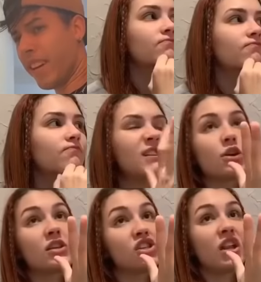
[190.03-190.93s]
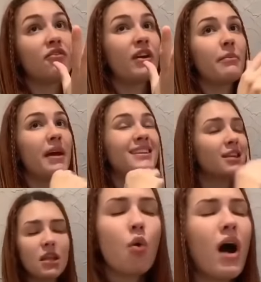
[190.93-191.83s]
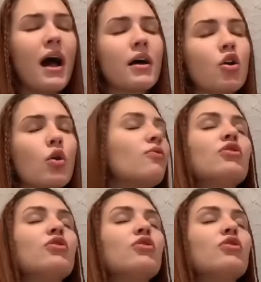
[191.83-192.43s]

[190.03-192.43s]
Mas agora essa janela foi aberta e não há como voltar